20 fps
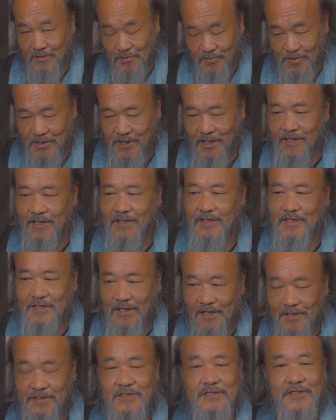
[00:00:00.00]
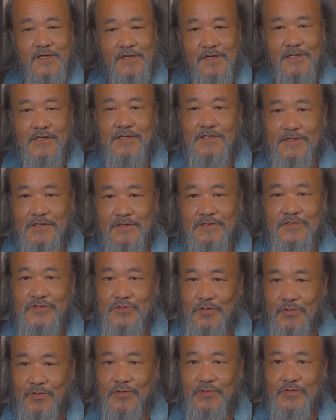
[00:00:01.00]
当にねただ流れてる
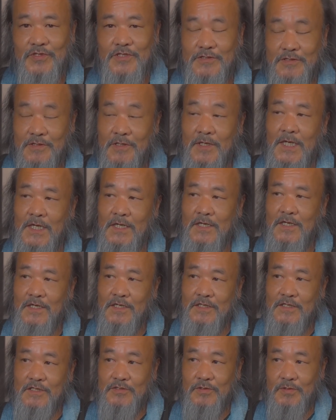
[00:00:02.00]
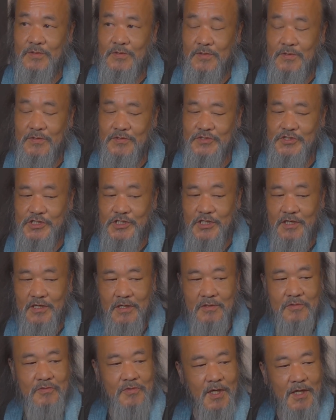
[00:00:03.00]
情報ですその心
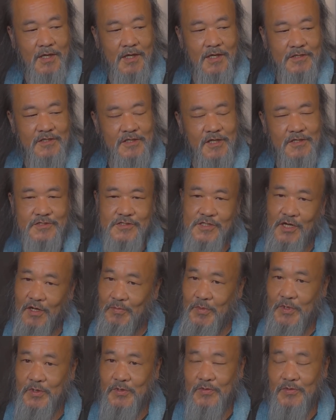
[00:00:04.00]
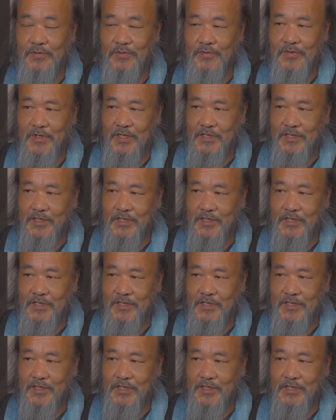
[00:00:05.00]
眼は確かめよう